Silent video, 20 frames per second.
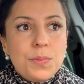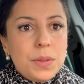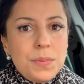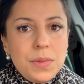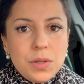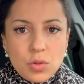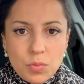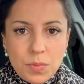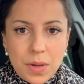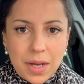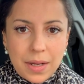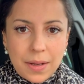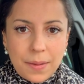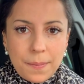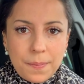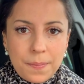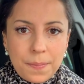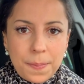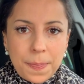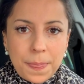mit mir so machen.
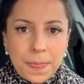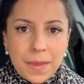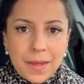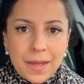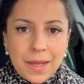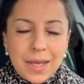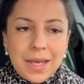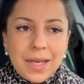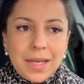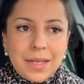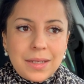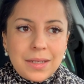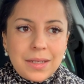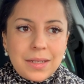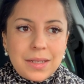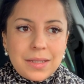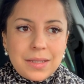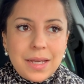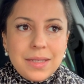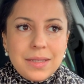
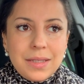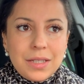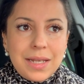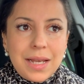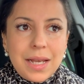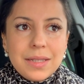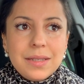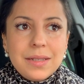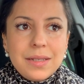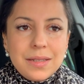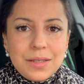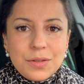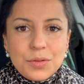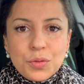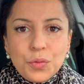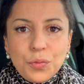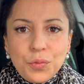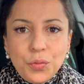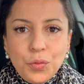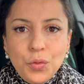Das heißt, ich lasse dieses
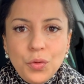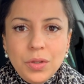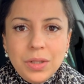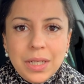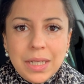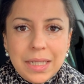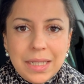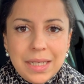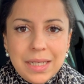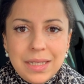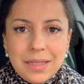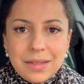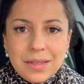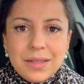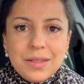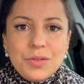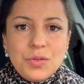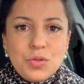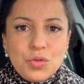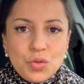Gefühl nicht
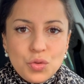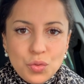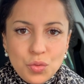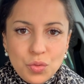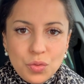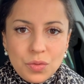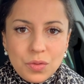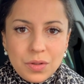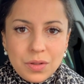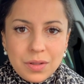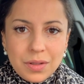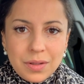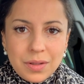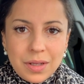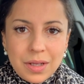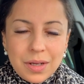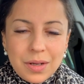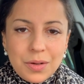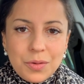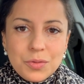zu.
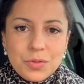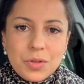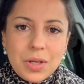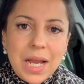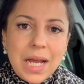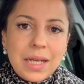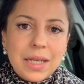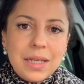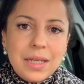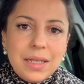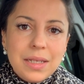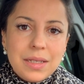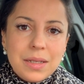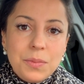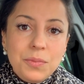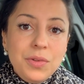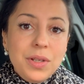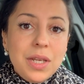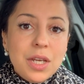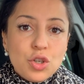Und solange ich
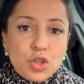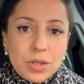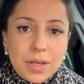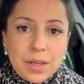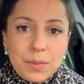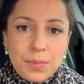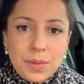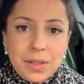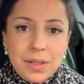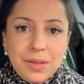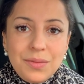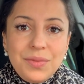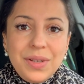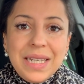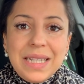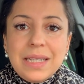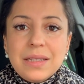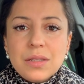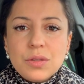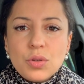im Widerstand bin,
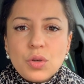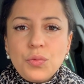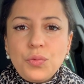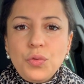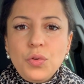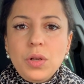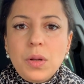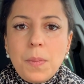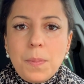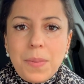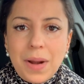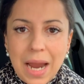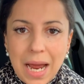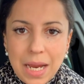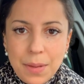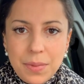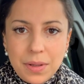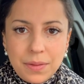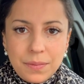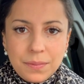wird dieses Gefühl
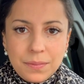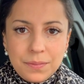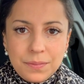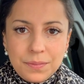bleiben.